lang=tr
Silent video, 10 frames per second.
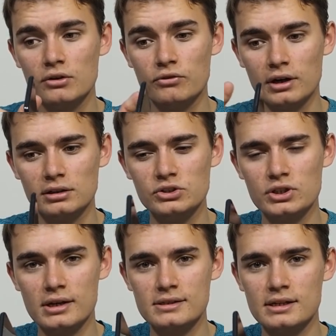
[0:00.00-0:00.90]
Farklı
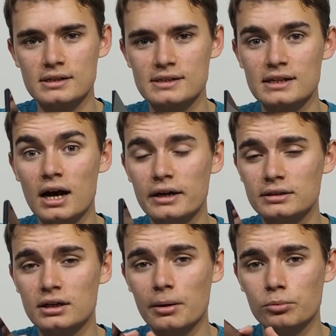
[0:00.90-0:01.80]
cihazlarınızı
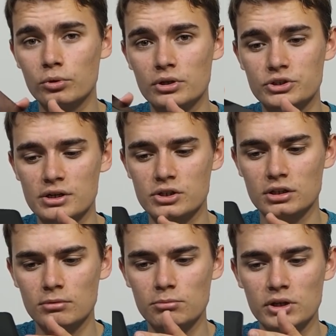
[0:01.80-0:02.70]
aynı kabloyla şarj
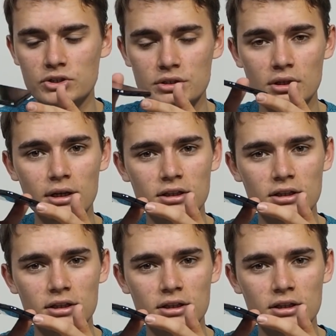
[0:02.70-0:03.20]
edebilmek için